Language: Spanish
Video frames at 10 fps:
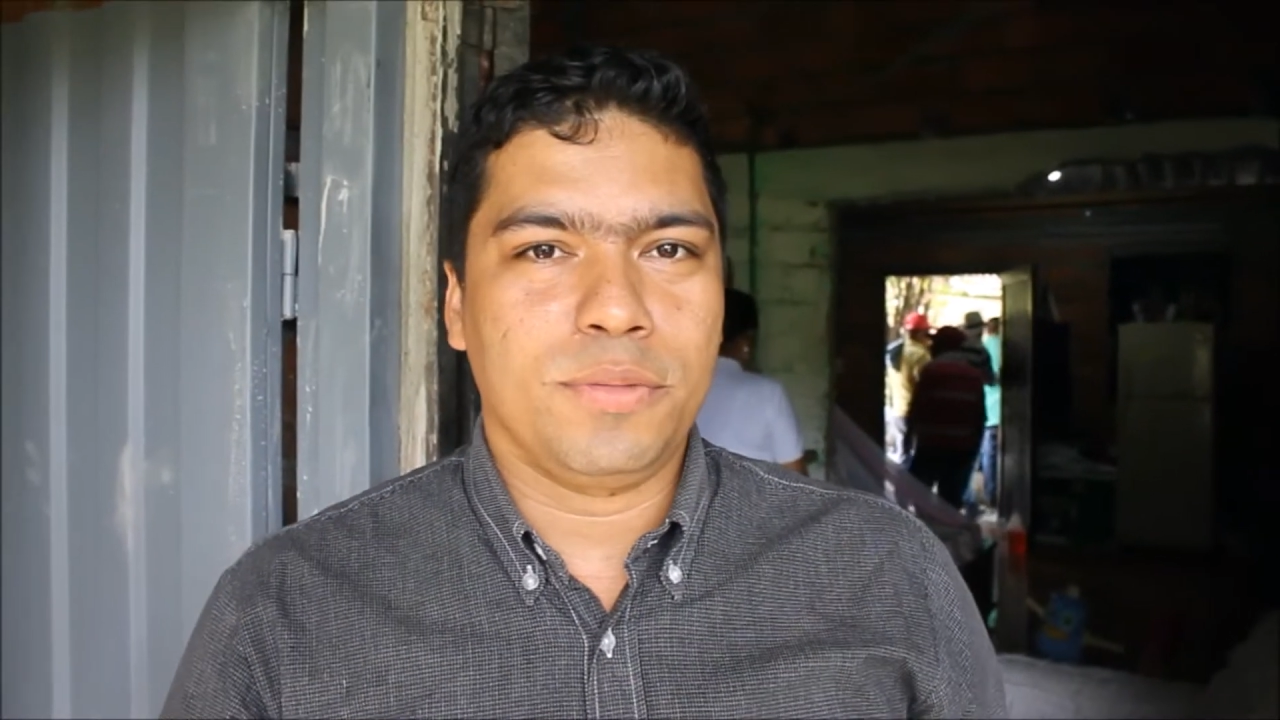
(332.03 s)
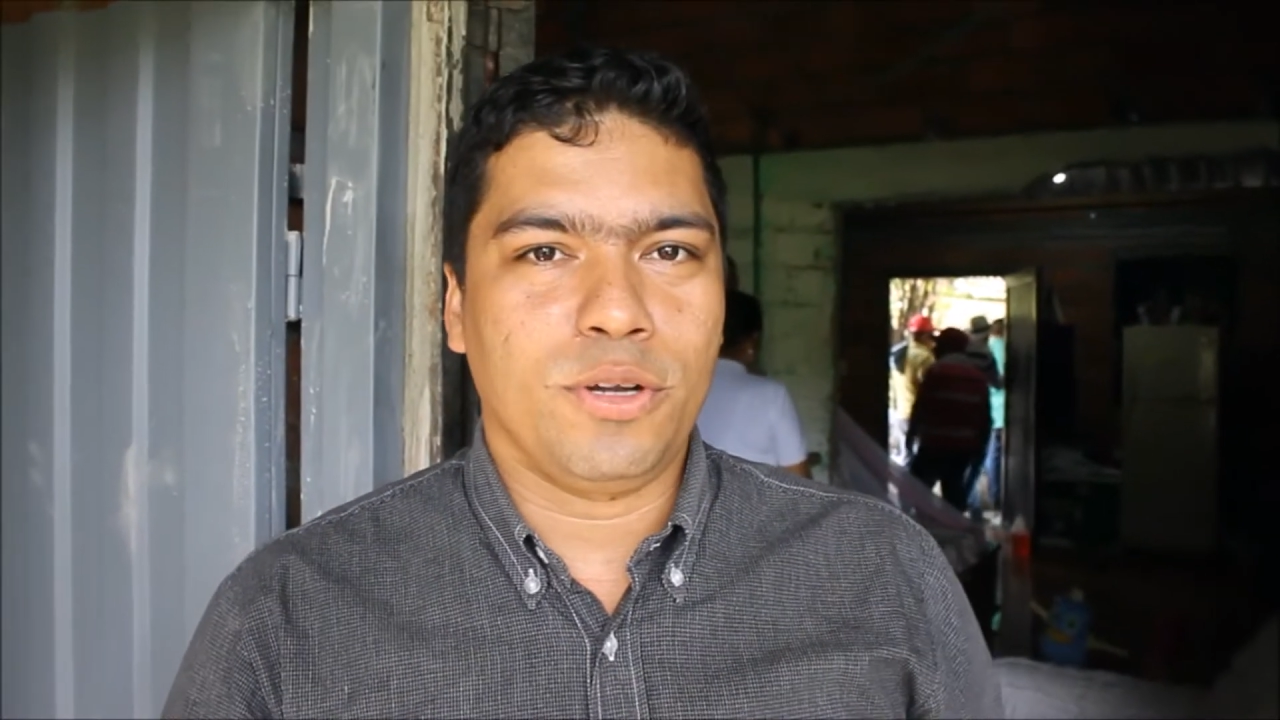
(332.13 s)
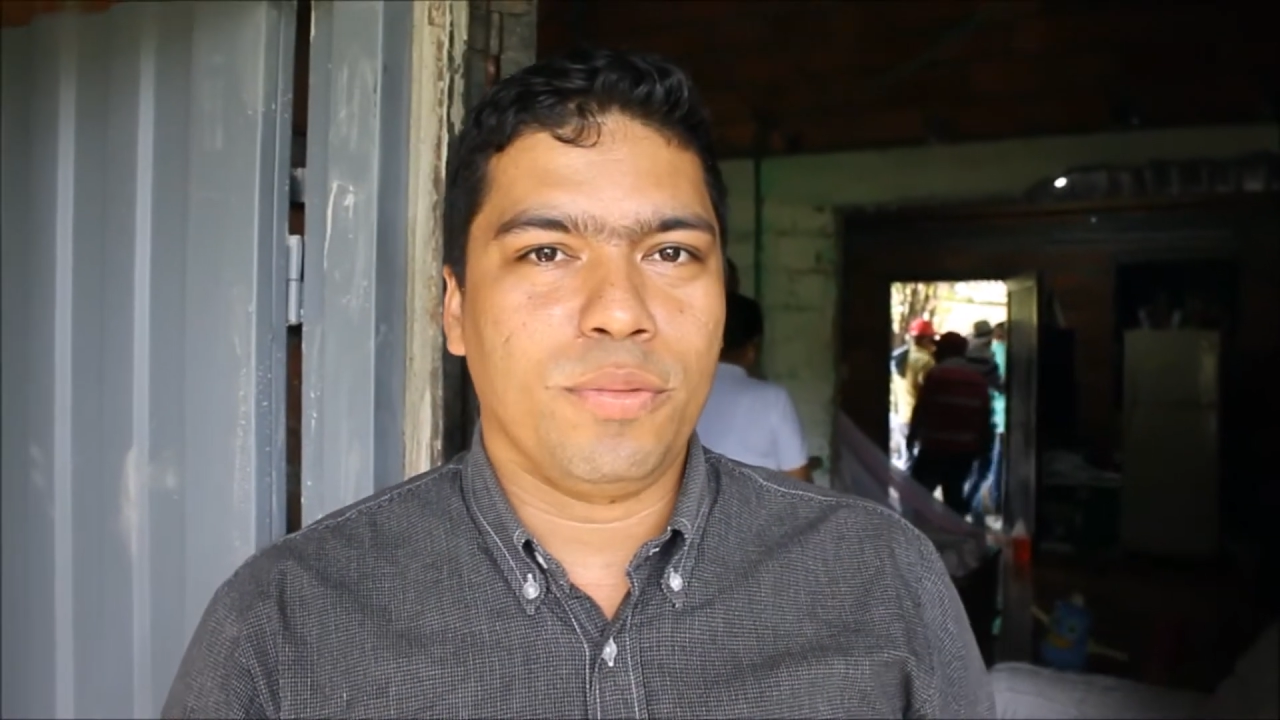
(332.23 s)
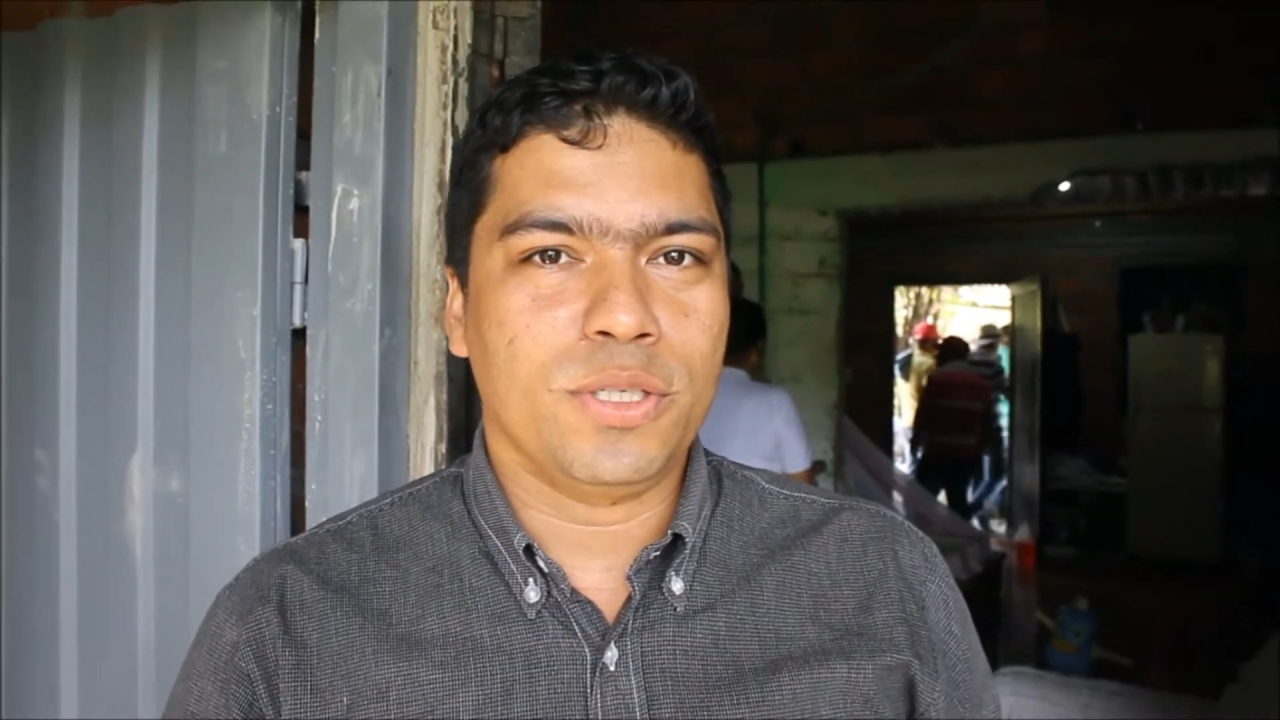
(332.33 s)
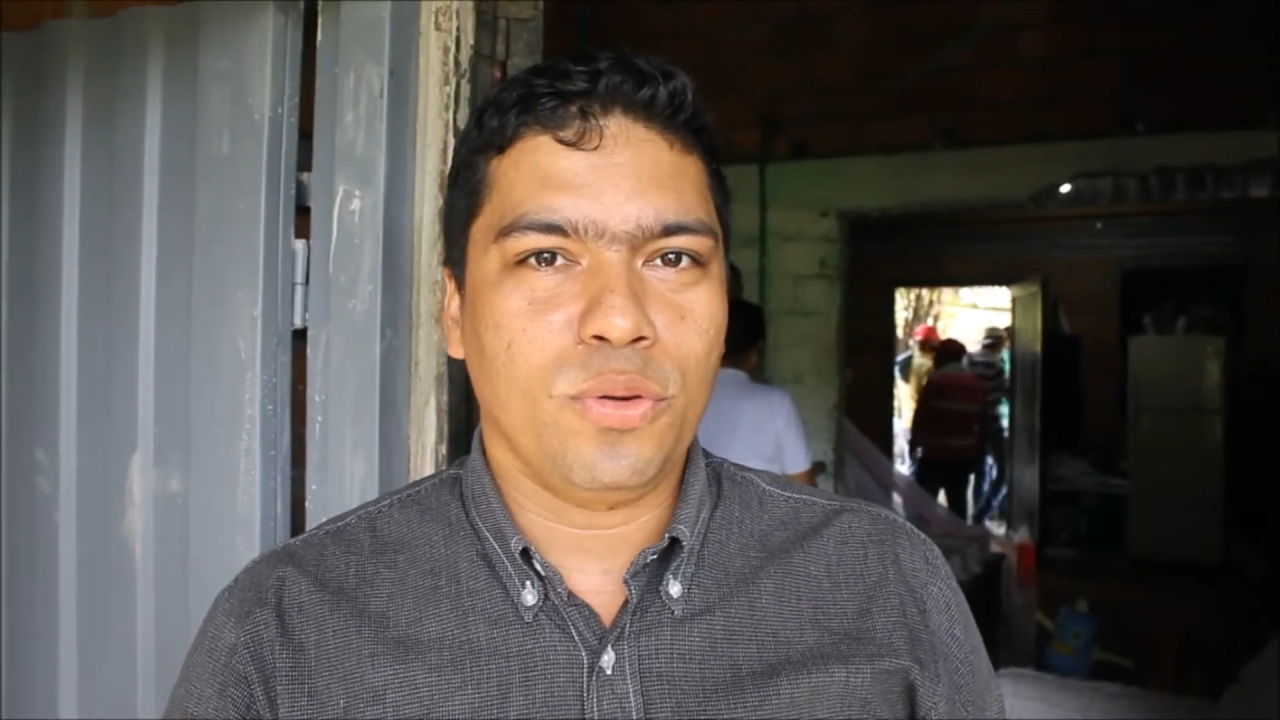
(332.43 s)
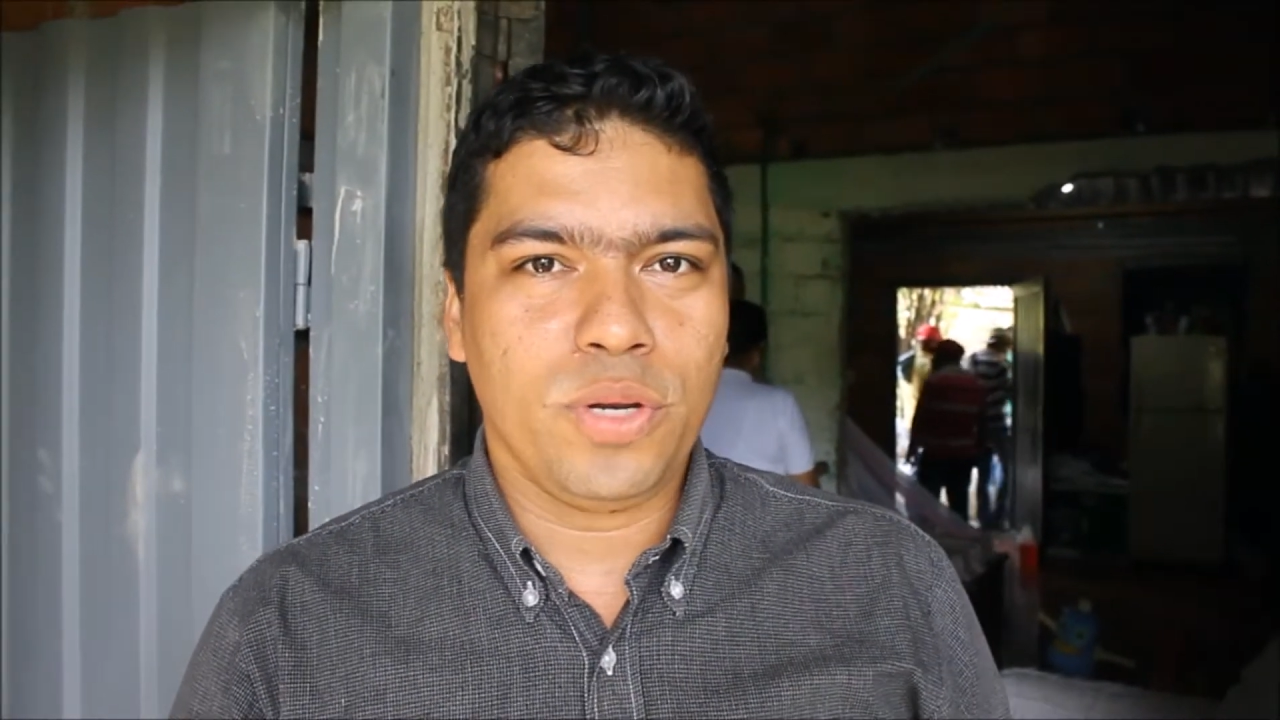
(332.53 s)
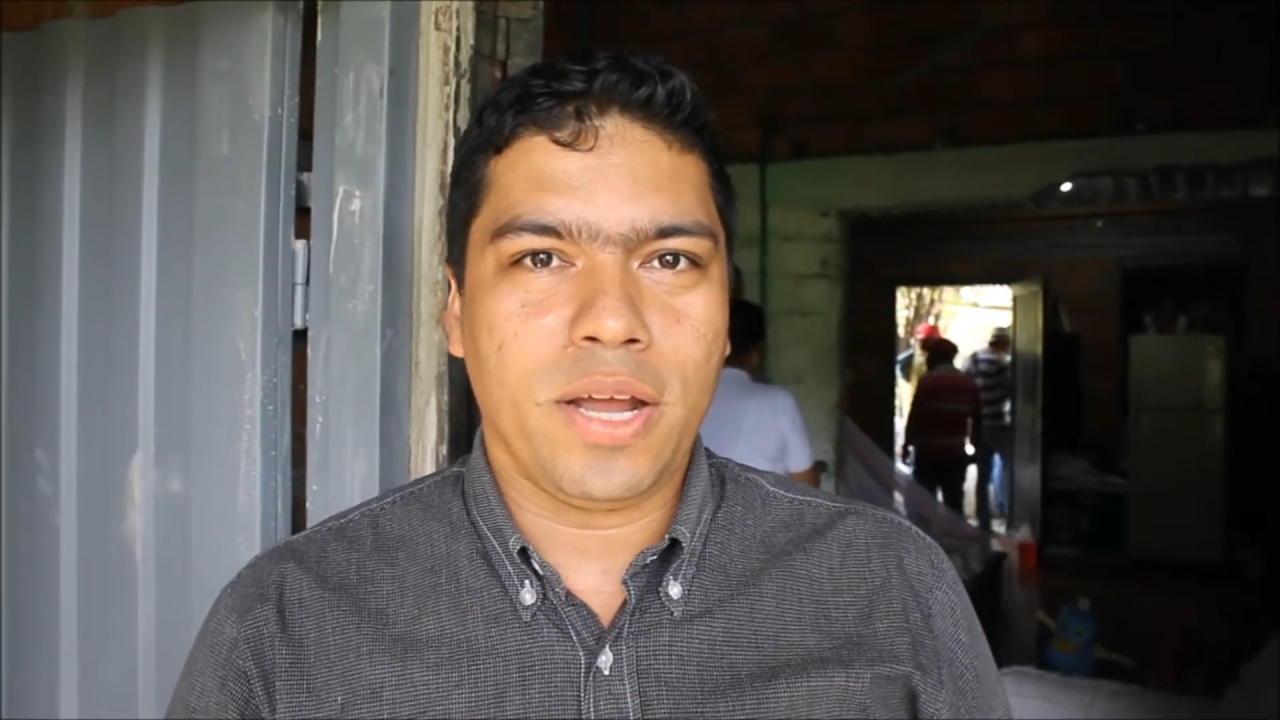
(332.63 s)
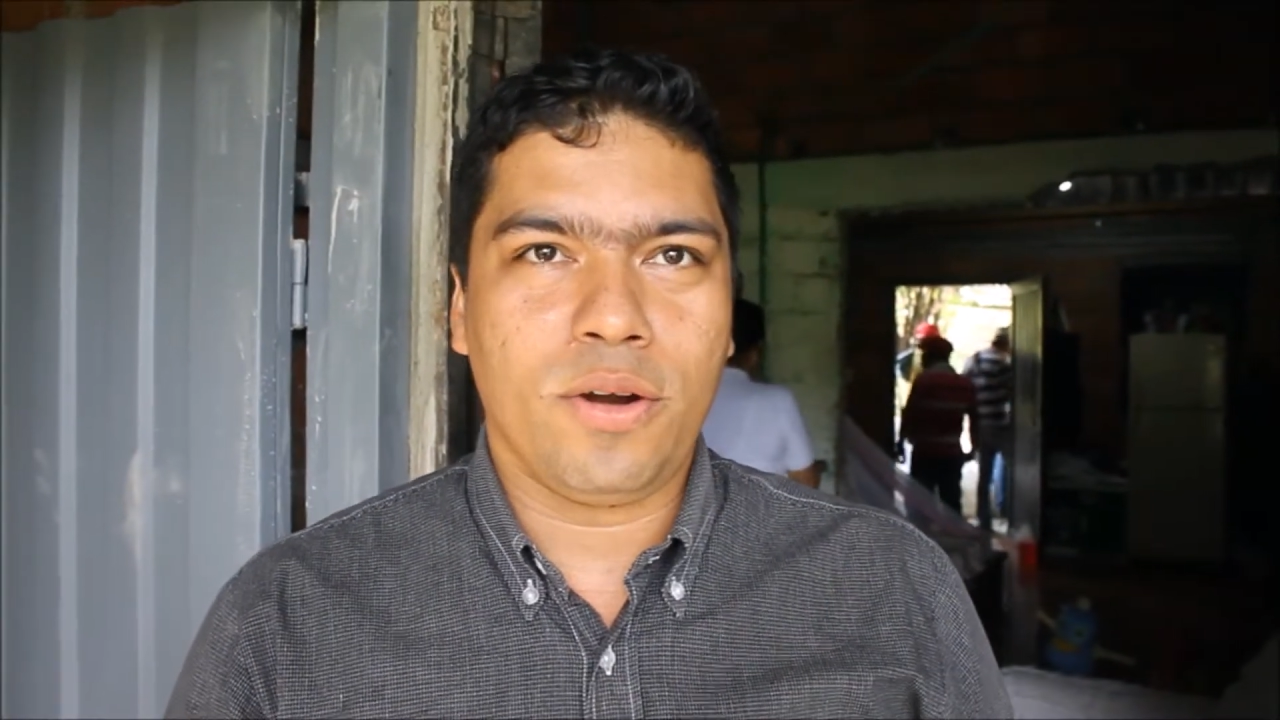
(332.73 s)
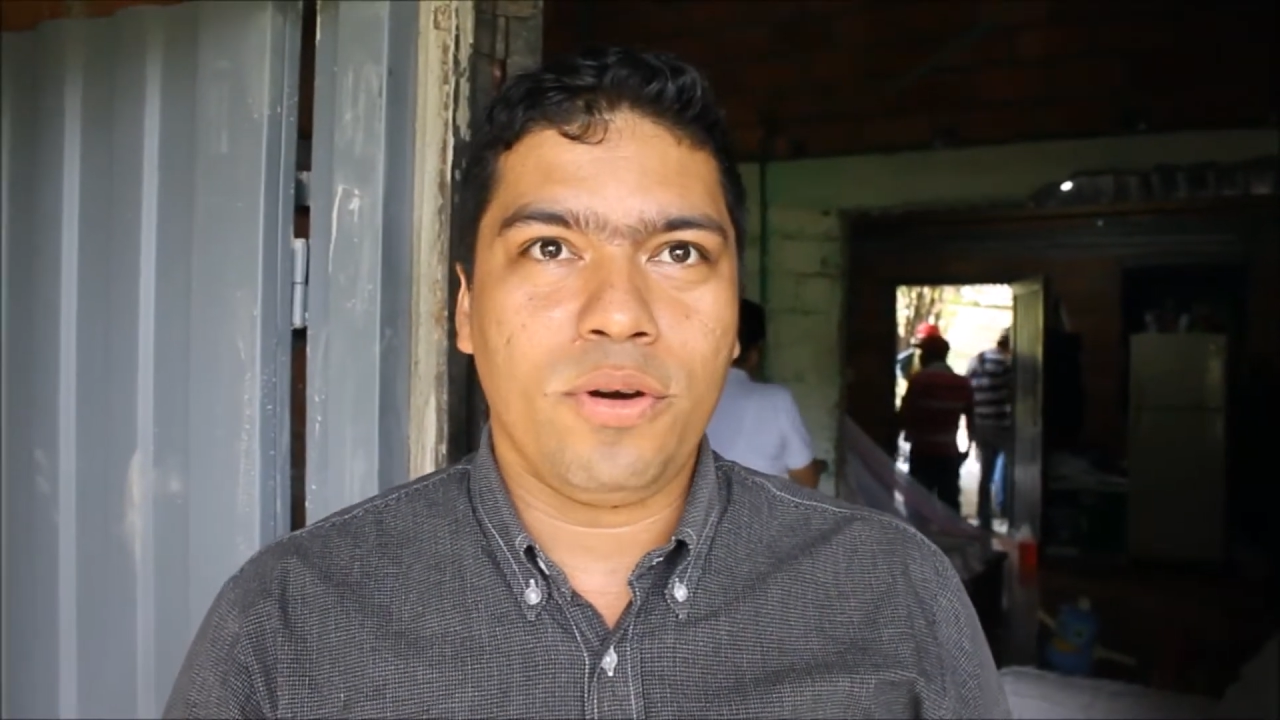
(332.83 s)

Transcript: mi nombre es Julián